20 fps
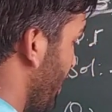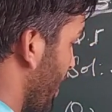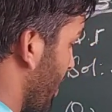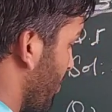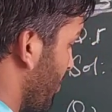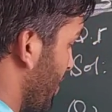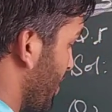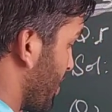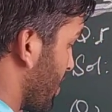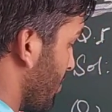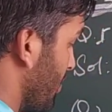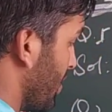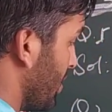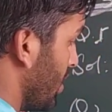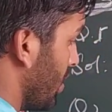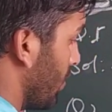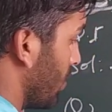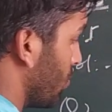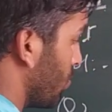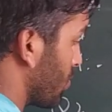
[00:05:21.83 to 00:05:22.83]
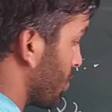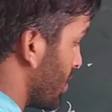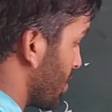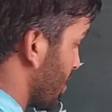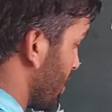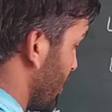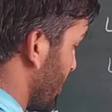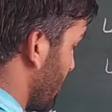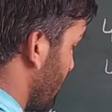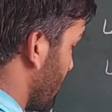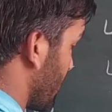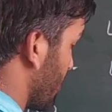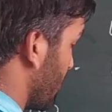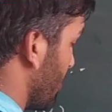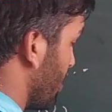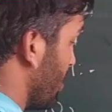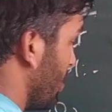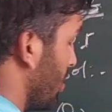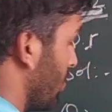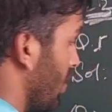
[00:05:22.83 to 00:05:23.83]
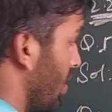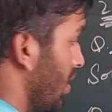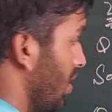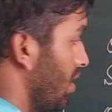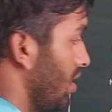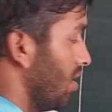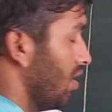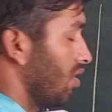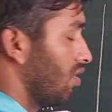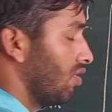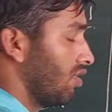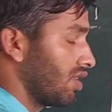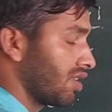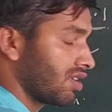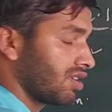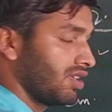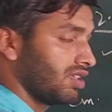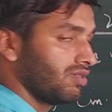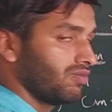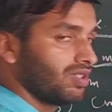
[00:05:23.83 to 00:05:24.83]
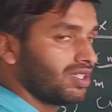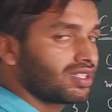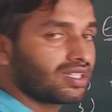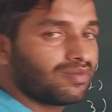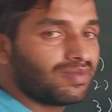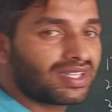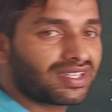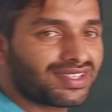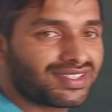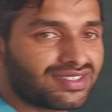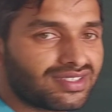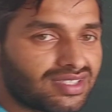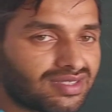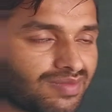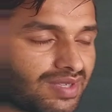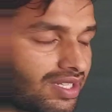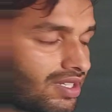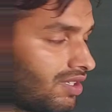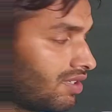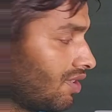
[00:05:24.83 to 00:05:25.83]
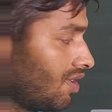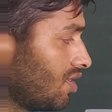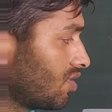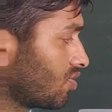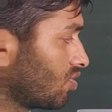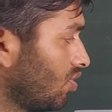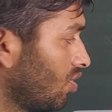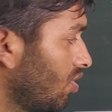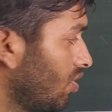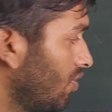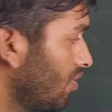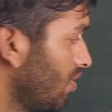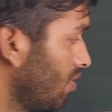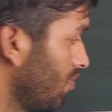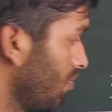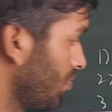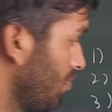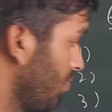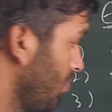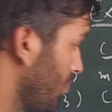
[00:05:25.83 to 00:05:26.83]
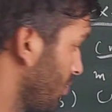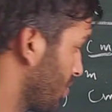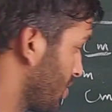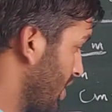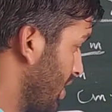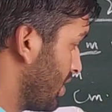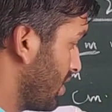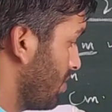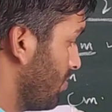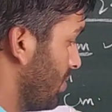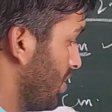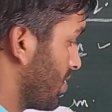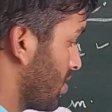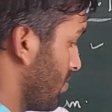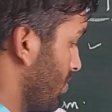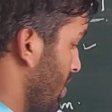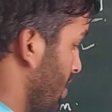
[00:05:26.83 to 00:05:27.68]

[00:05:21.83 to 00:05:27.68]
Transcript: एक मीटर में दिया हुआ दूसरा सेंटीमीटर में दिया हुआ है और कन्वर्ट हमें किस चीज़ में करना है इसको सेंटीमीटर